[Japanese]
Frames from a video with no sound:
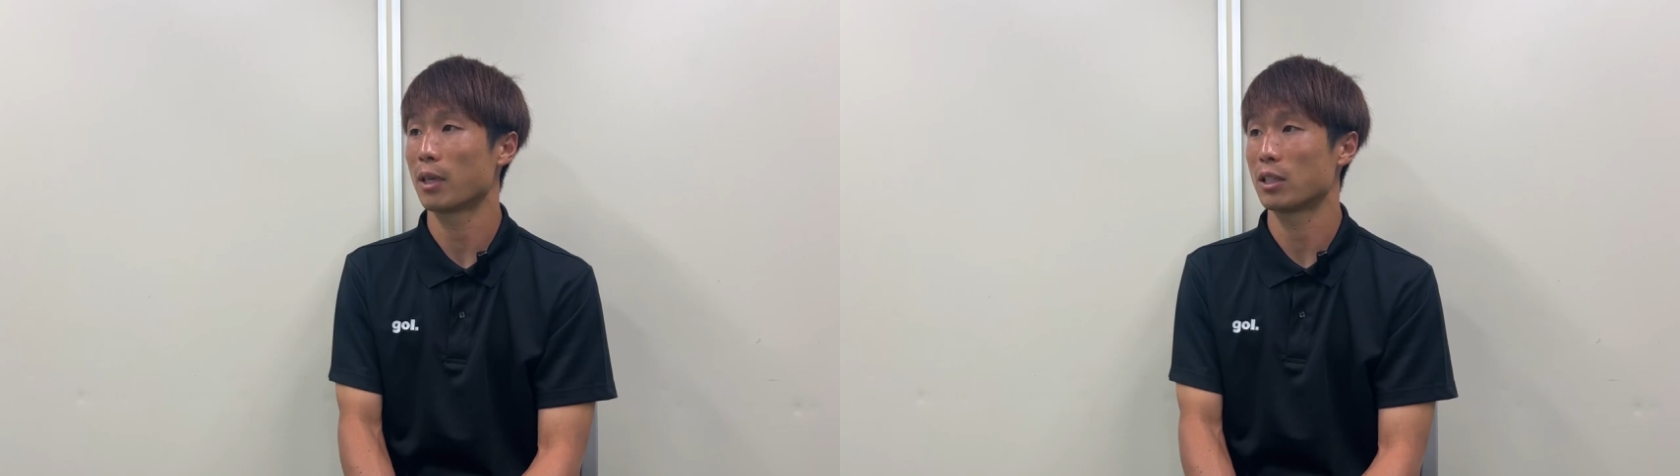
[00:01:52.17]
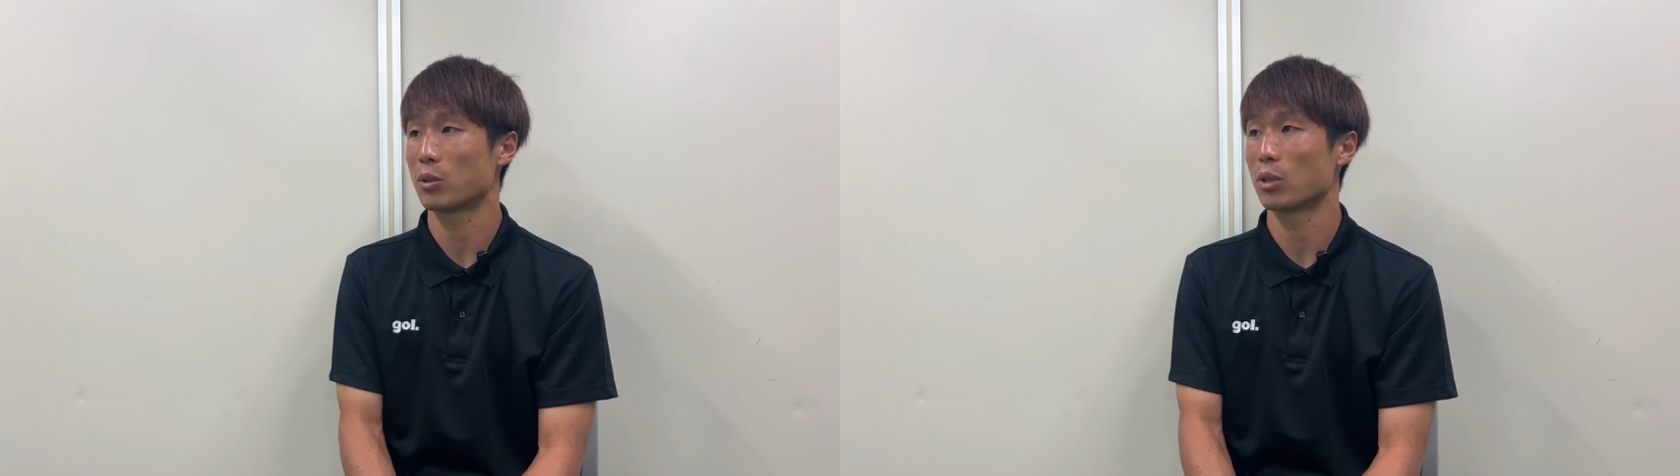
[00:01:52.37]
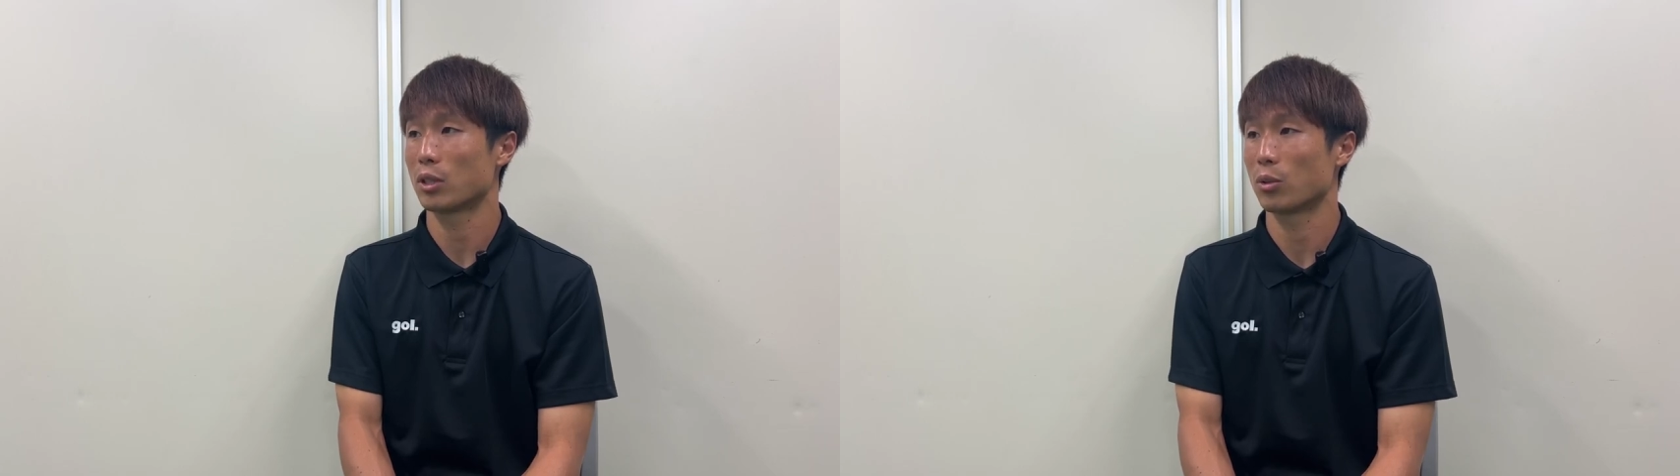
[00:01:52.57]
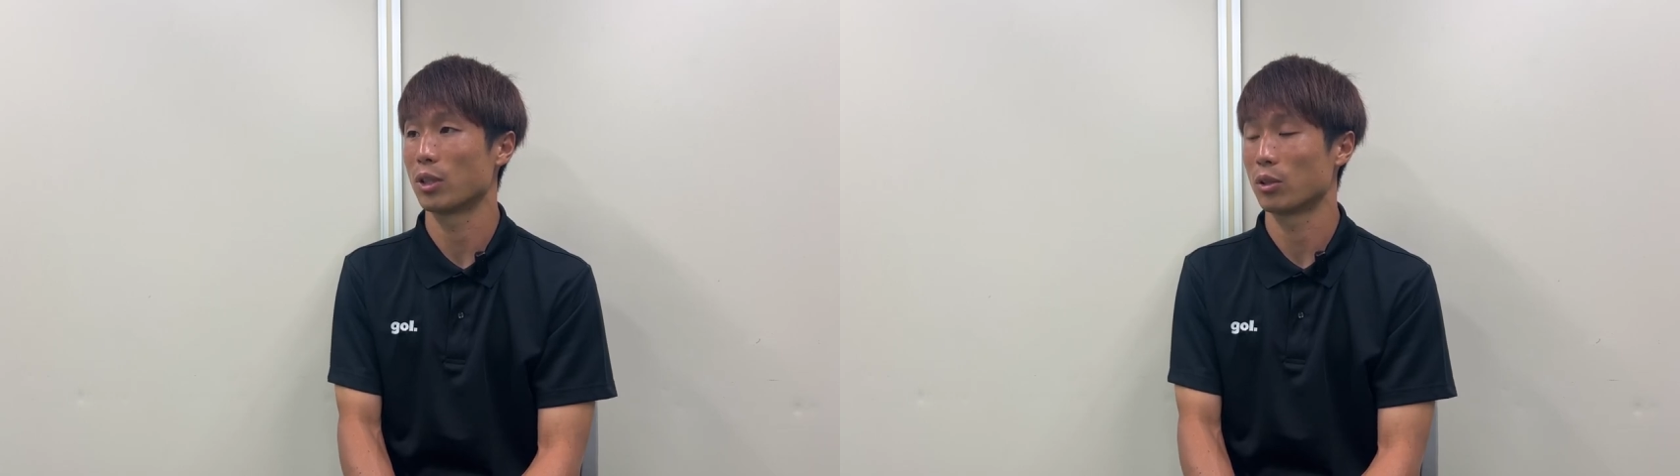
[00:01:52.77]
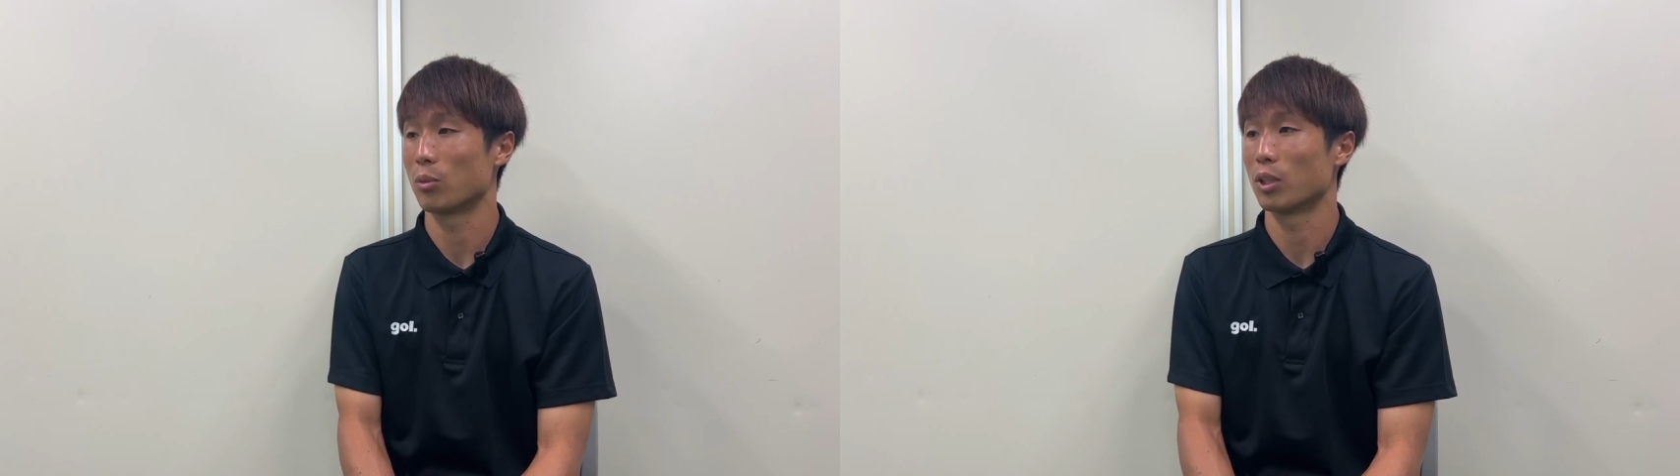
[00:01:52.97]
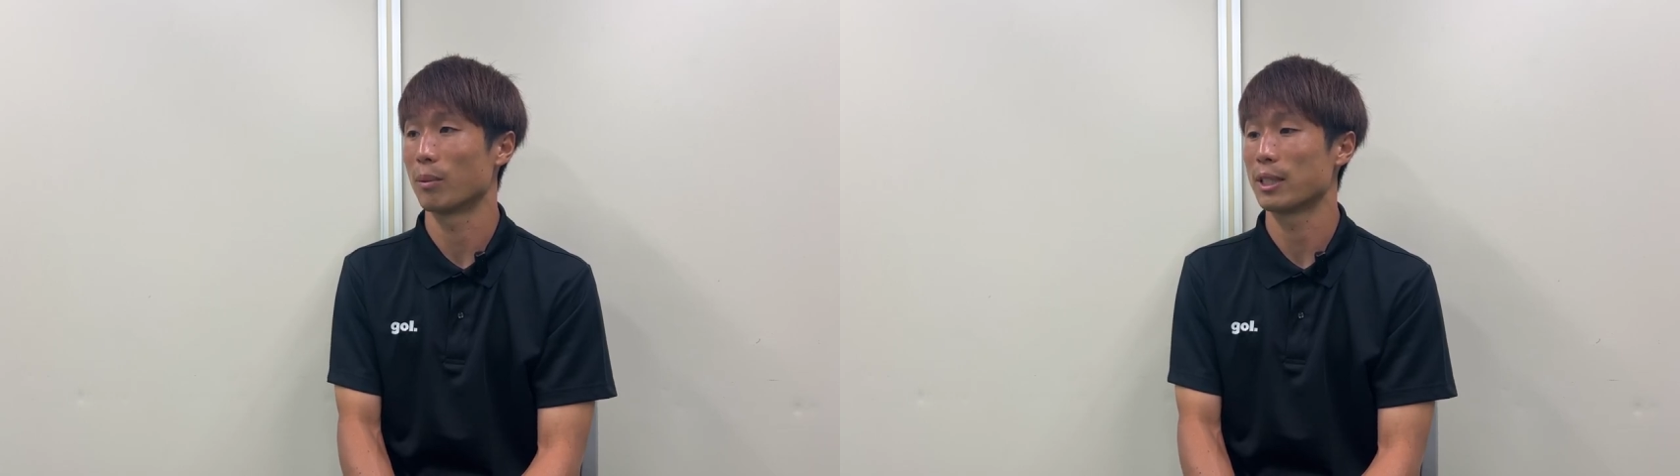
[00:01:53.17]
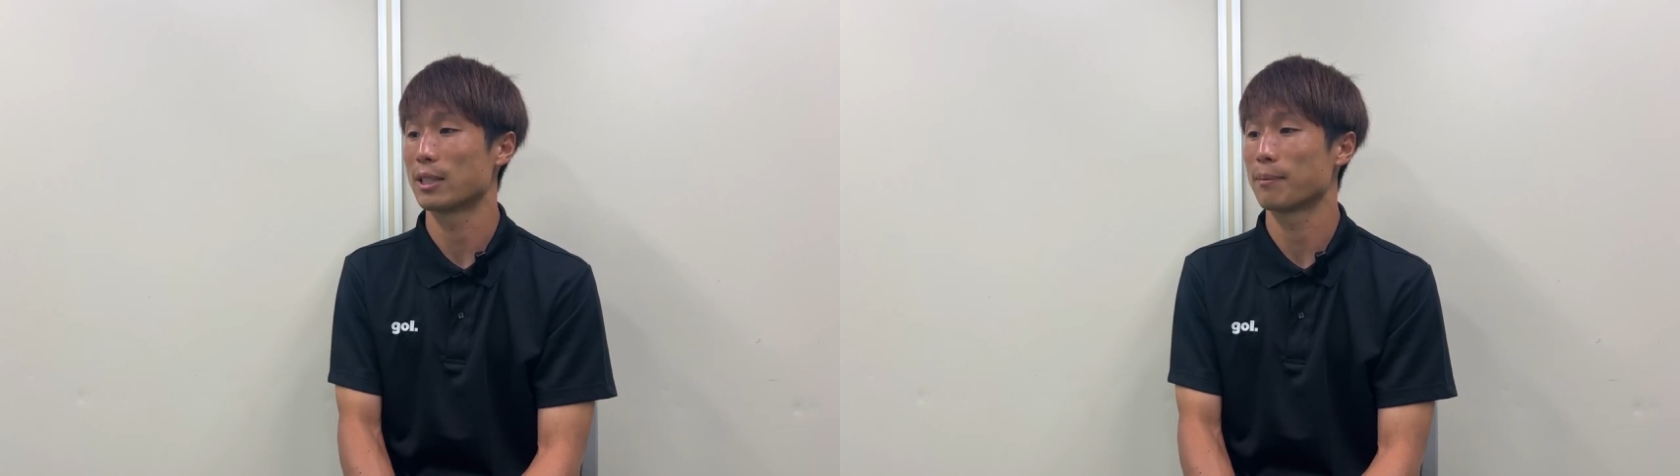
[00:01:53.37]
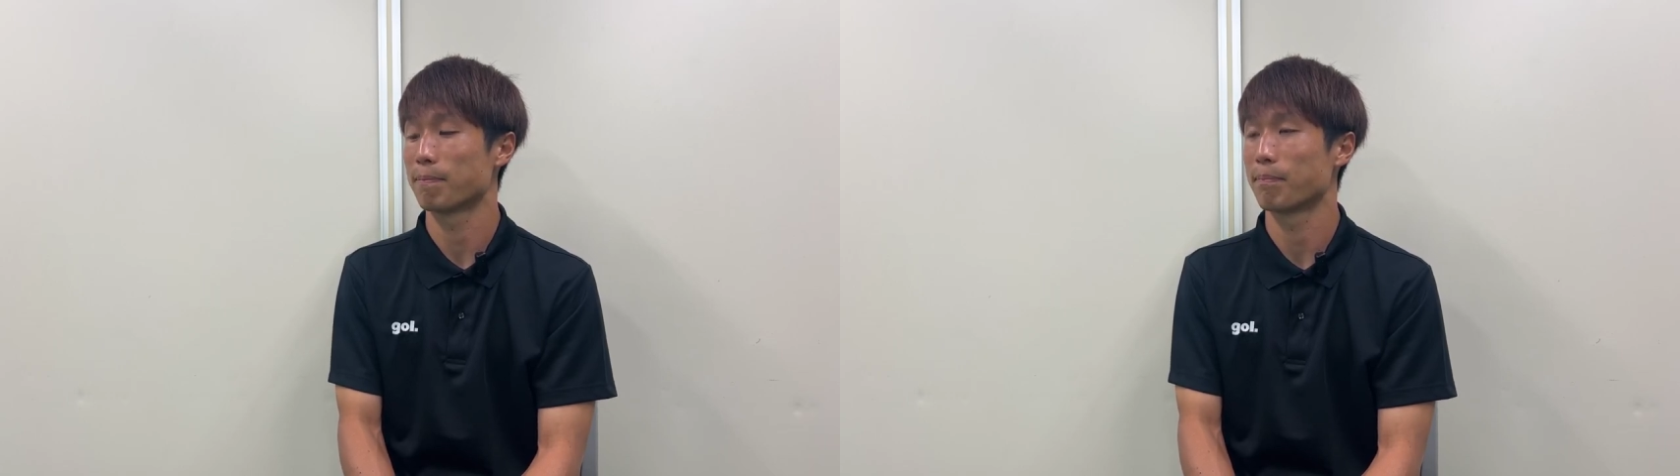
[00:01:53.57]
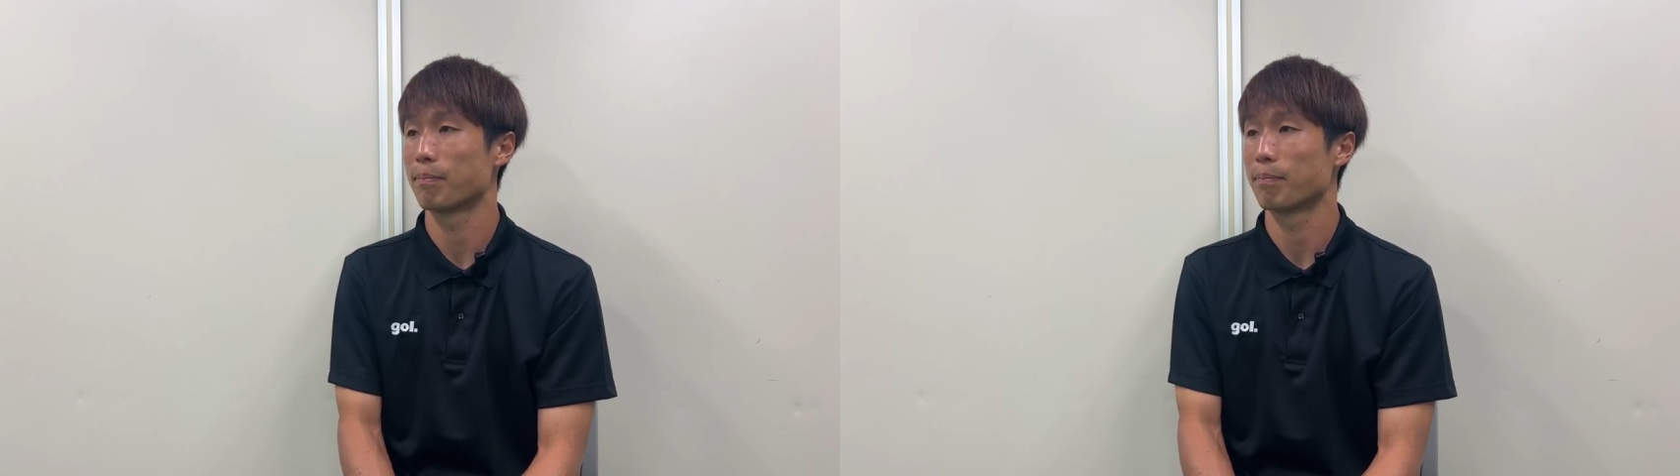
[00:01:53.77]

勝ち取った勝利だと思ってます。